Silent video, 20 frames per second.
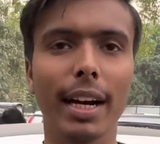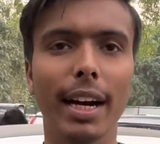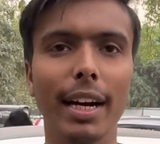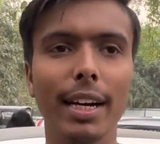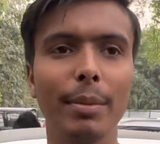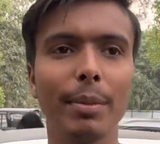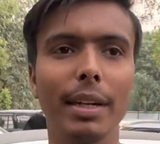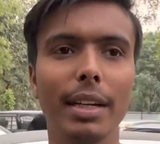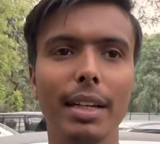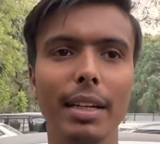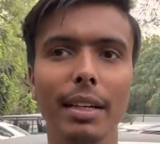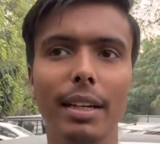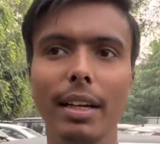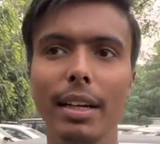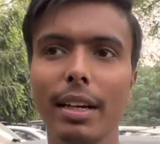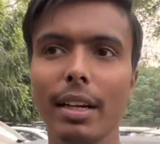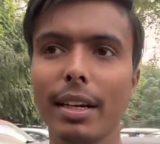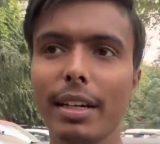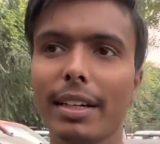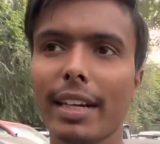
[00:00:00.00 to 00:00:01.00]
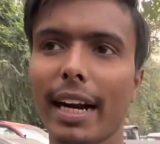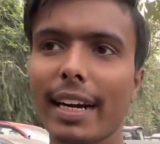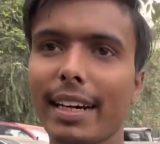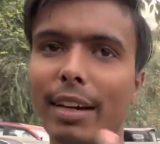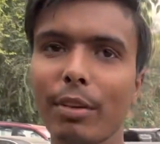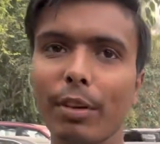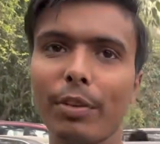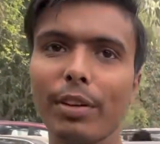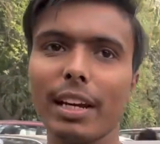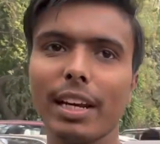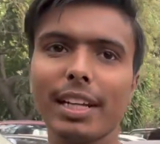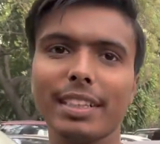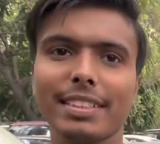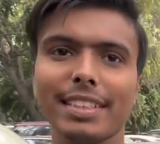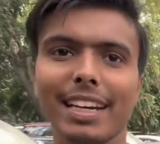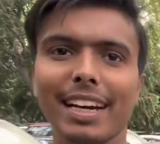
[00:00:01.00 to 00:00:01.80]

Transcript: गाड़ी मैंने टाटा भी फेल है इसके